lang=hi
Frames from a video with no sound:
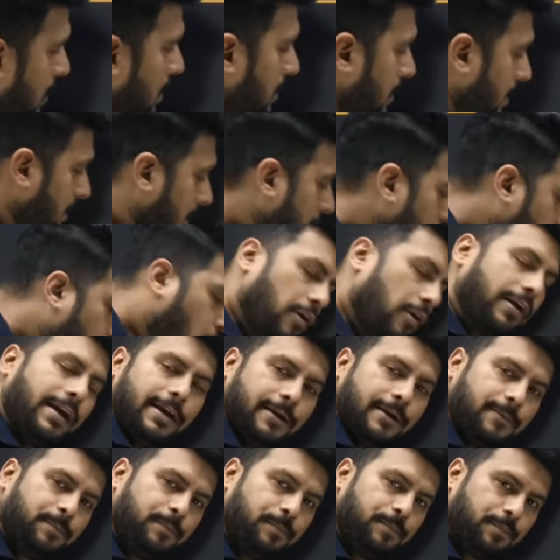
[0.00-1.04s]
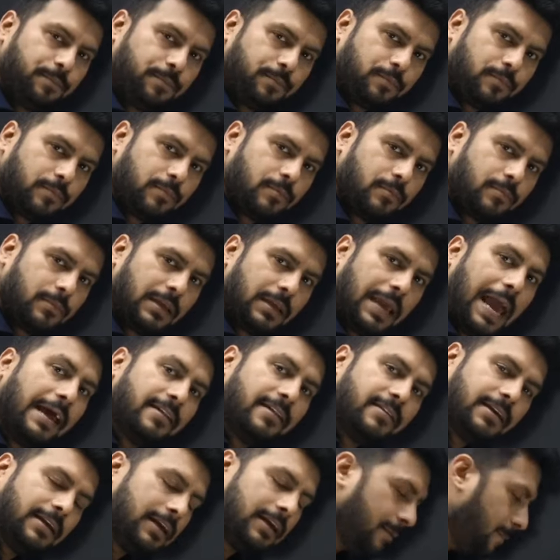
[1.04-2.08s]
ये कॉर्ड है क्या है
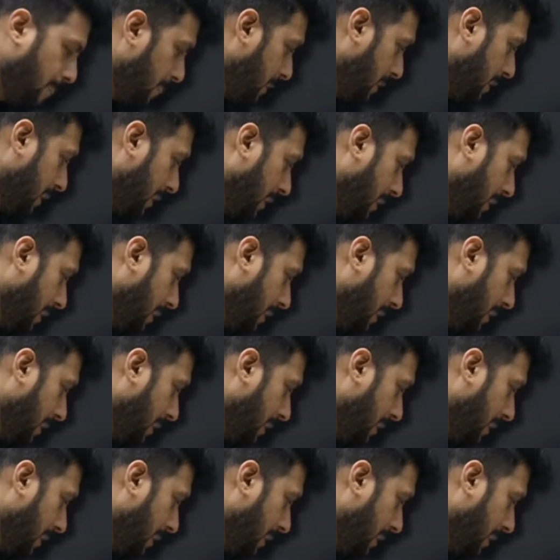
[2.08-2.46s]
सर ये ए